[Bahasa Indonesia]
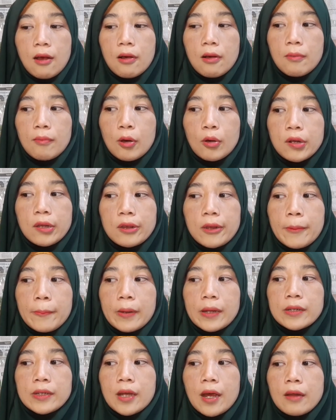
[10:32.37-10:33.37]
kayak mau
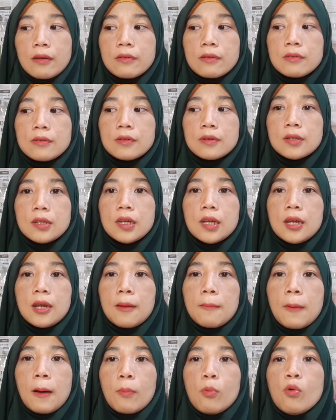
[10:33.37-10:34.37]
ditempatkan
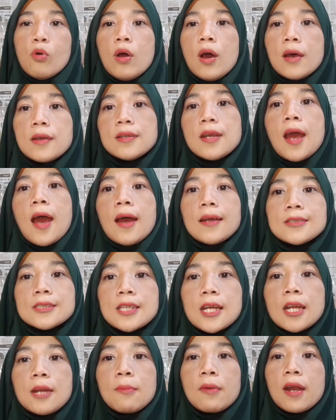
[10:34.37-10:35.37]
di Papua di
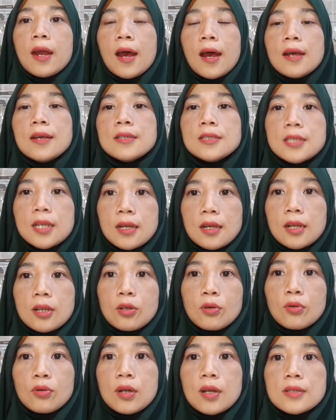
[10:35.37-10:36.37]
Aceh di mana
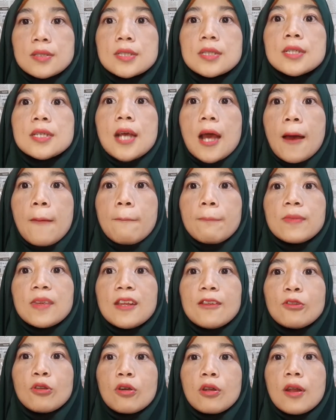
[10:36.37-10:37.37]
aja gitu udah siap
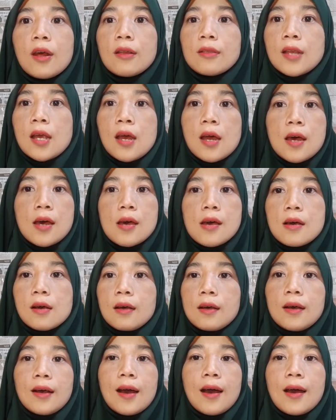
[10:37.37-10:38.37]
gitu dan
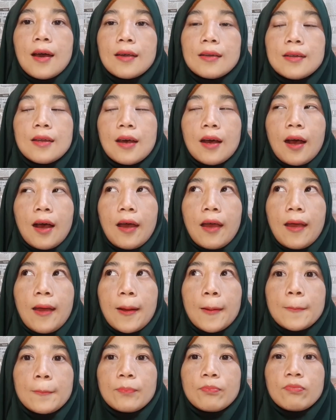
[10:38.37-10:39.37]
nggak ada
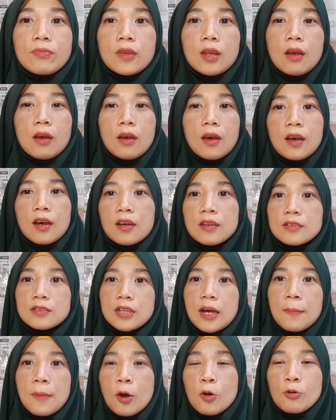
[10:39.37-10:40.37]
kayak
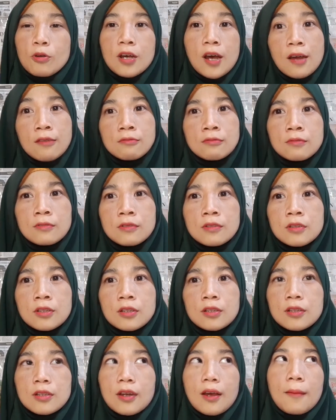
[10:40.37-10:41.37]
eh, nggak uh, mau kan
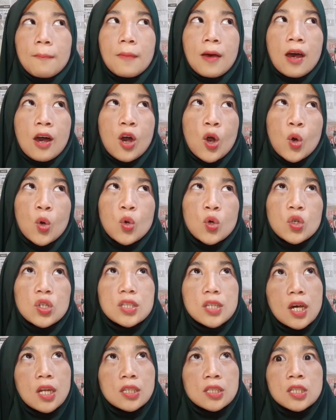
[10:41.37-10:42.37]
mau
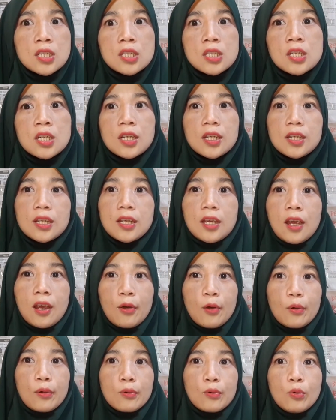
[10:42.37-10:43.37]
kan
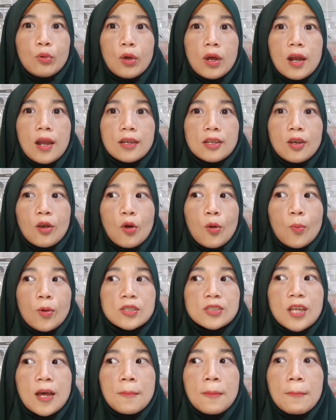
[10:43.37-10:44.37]
kayak gue lagi
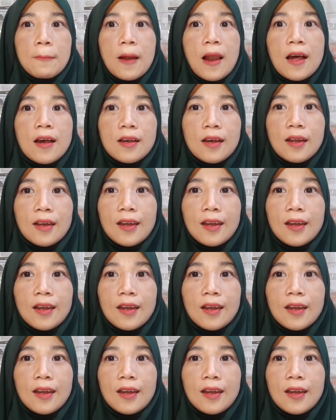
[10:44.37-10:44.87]
ngomong sama